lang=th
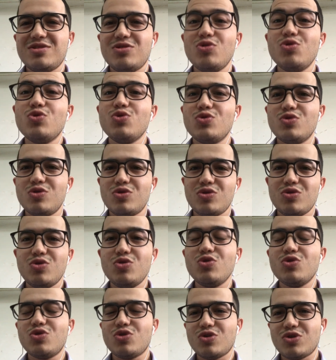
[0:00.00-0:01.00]
ลูกลู
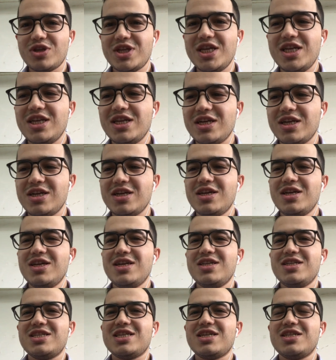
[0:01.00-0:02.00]
กคนที่หนึ่ง
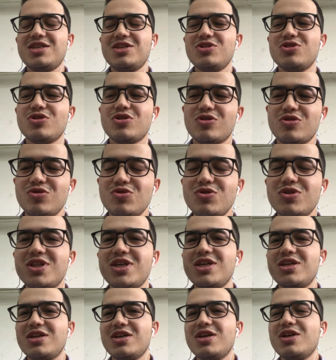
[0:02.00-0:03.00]
ชั้นที่สองลูก
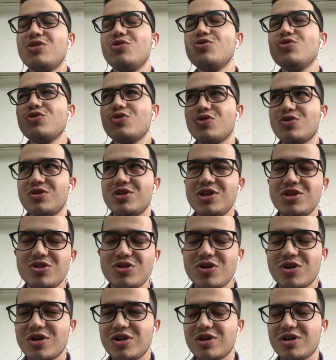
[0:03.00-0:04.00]
ที่ลูกคนที่ส
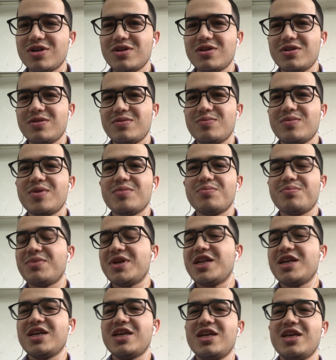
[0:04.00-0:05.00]
องเป็น
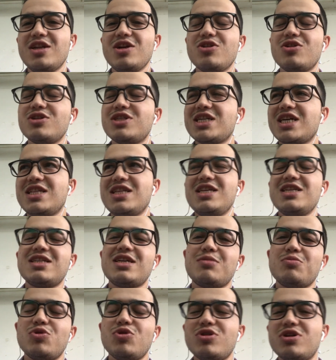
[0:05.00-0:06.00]
อย่างนี้แล้วก็ชั้นที่สา
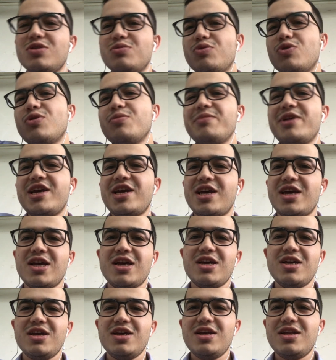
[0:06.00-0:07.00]
มก็คือพ่อแม่
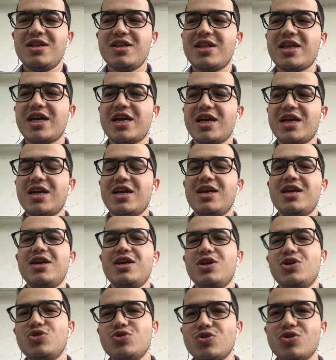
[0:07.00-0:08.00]
แต่
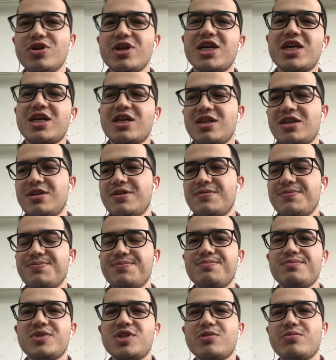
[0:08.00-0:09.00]
อยู่ด้วยกัน
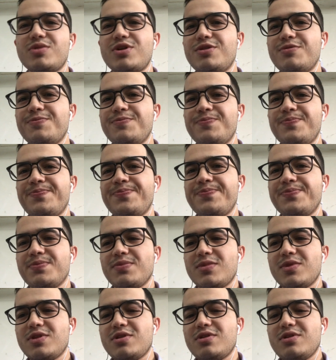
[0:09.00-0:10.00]
ใช่ไหม
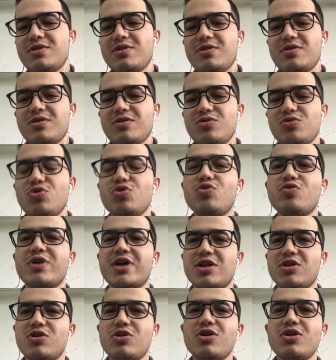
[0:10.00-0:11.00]
ทุกวัน
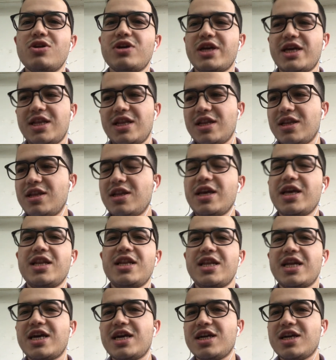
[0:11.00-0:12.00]
ก็เห็นเห็น
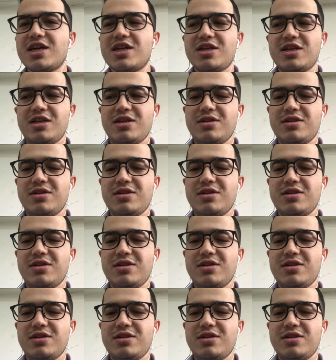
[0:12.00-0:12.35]
หน้ากัน